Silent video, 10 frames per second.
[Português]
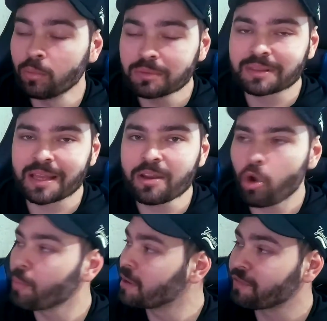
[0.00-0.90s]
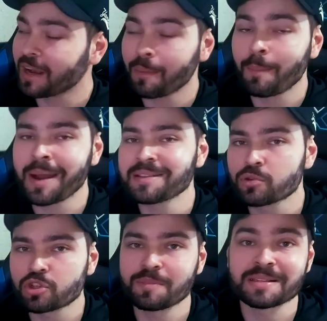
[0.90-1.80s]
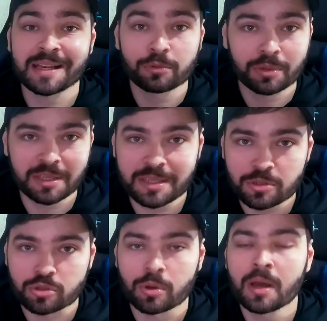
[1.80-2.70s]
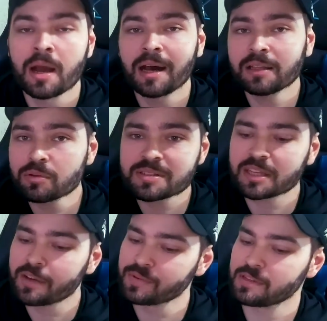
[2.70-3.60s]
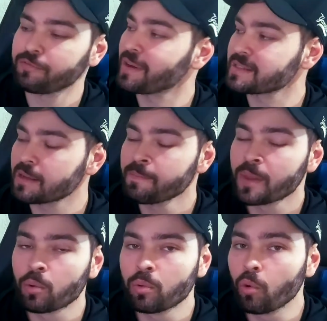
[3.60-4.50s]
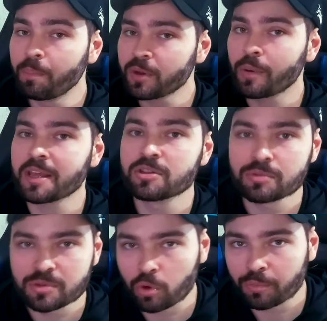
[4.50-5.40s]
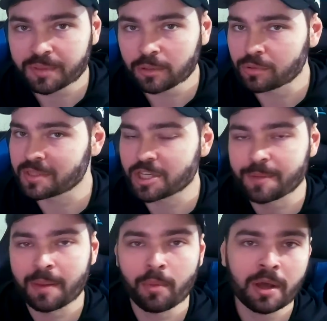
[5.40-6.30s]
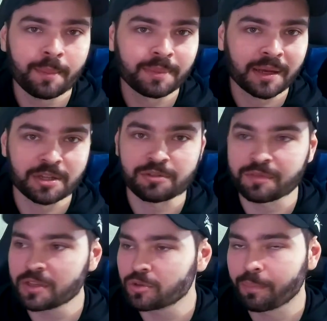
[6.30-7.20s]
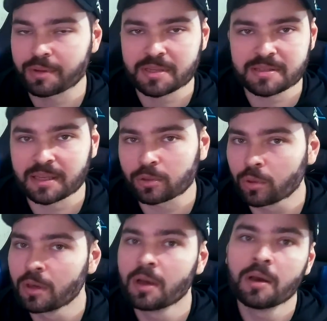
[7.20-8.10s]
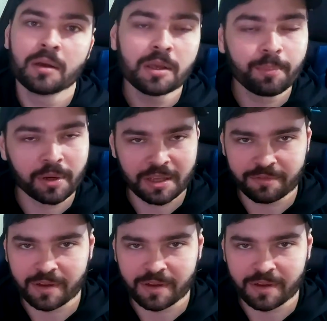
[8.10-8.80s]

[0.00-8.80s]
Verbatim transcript: Não tem como ele ficar mais otimizado que isso, a não ser que você faça um upgrade no seu computador, seja memória, placa de vídeo, processador, e por